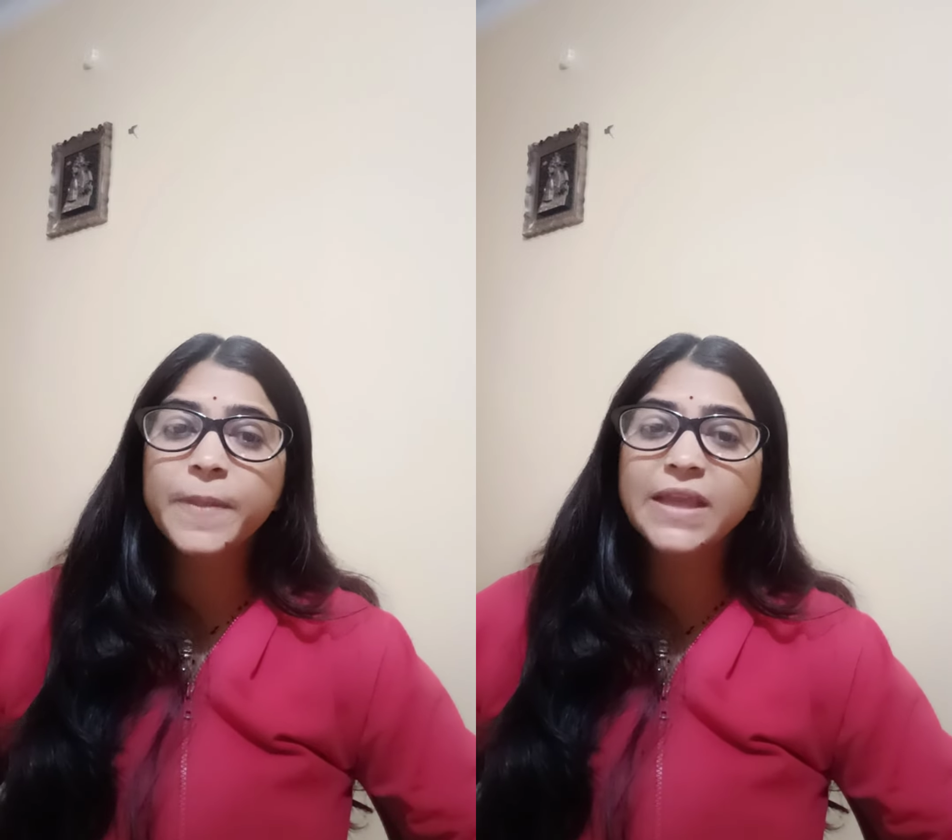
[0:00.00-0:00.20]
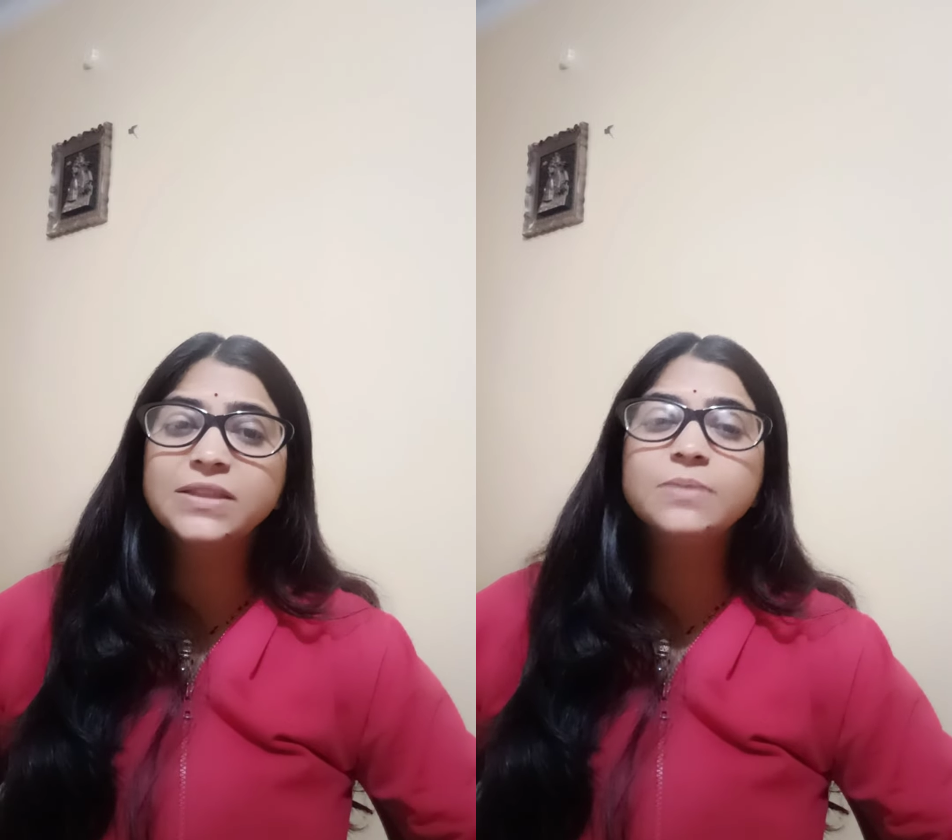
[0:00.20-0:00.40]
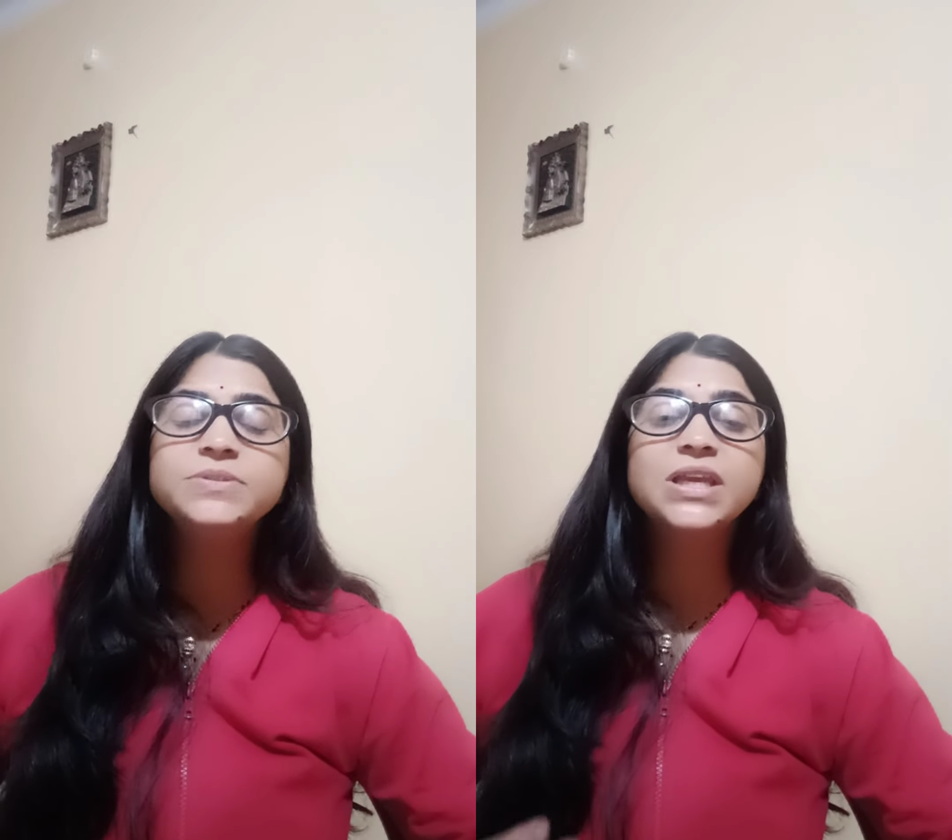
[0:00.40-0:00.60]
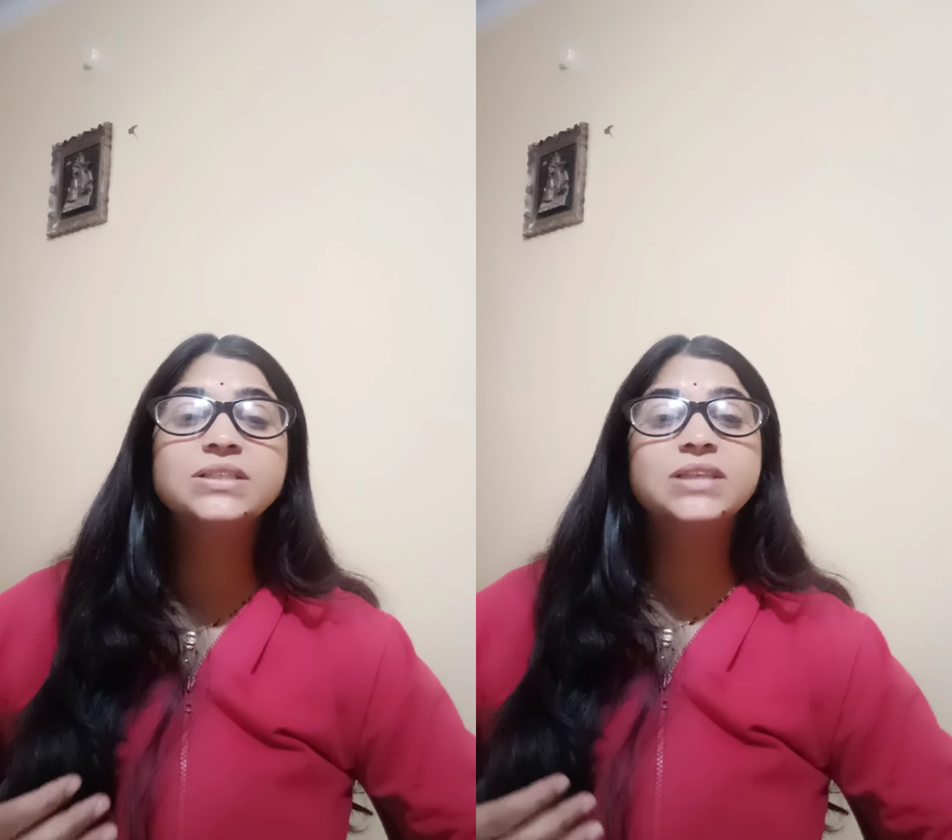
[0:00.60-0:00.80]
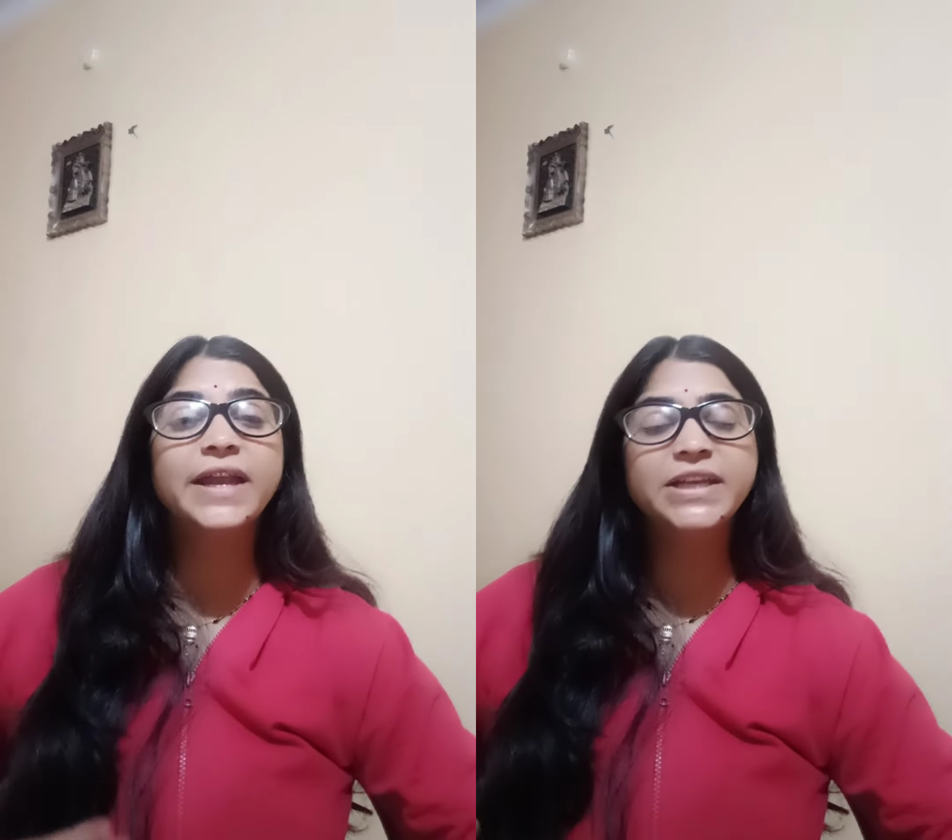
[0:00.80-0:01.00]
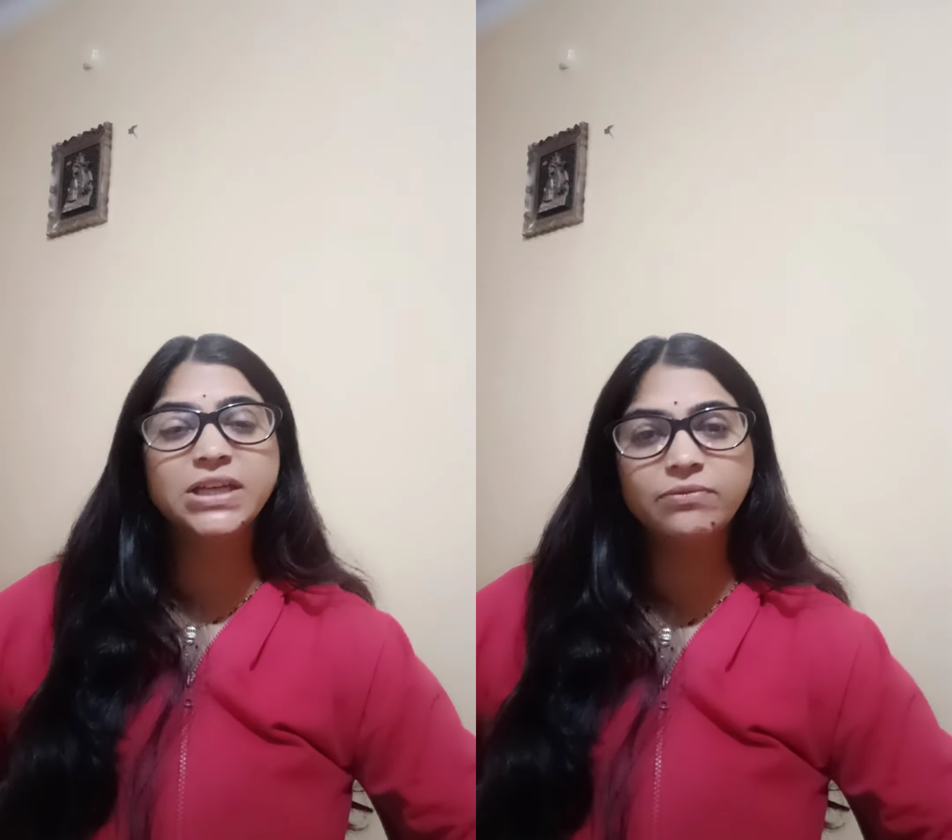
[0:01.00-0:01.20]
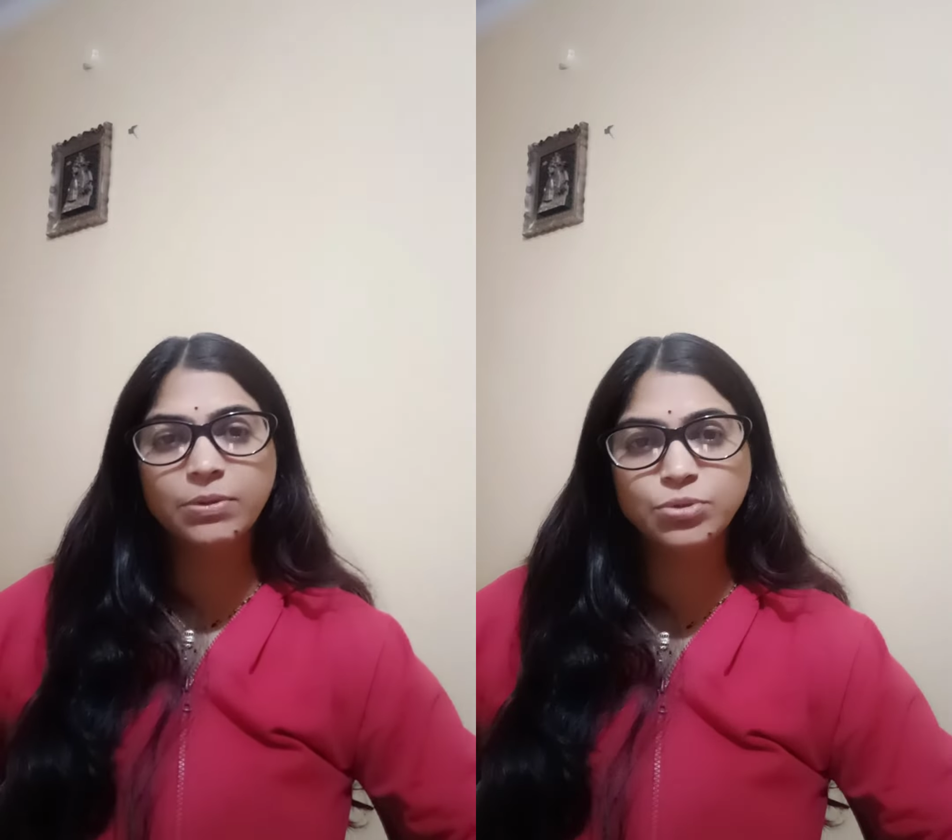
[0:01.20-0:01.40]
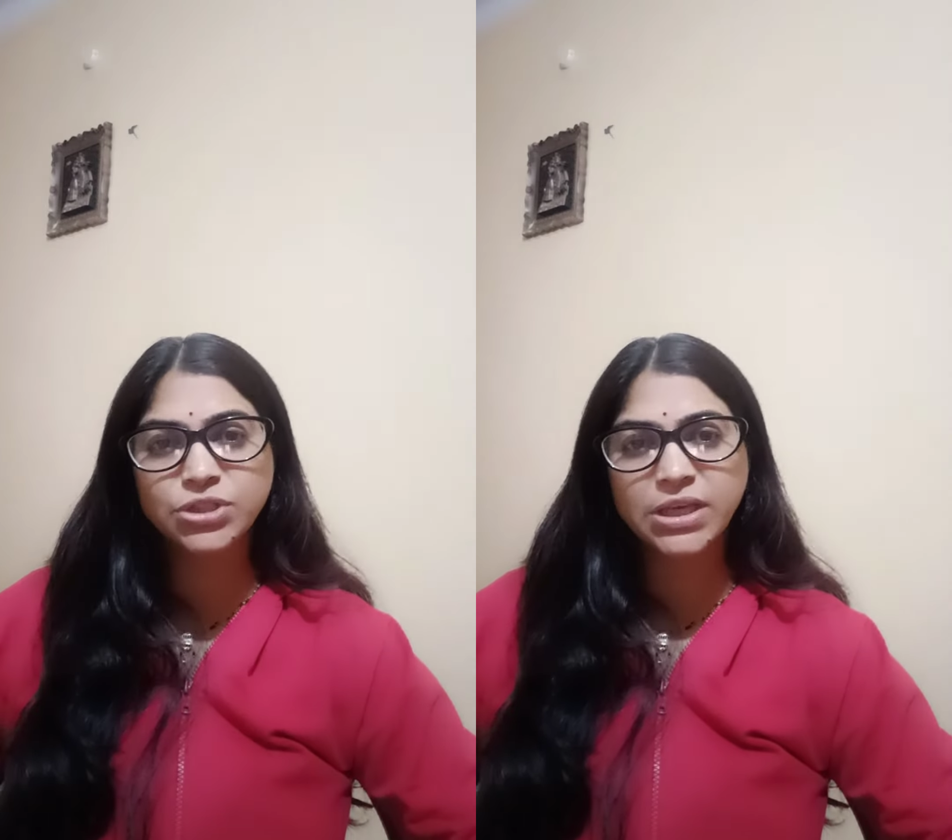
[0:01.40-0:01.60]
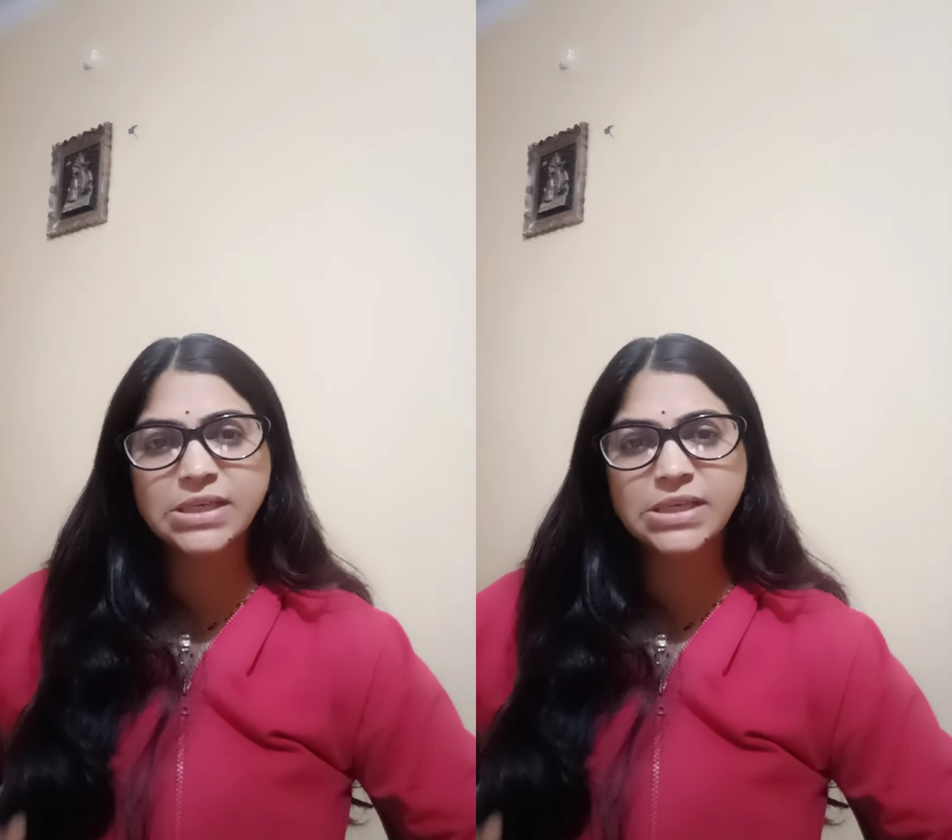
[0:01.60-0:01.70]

एकदम से एनजाइटी डेवलप हो जाए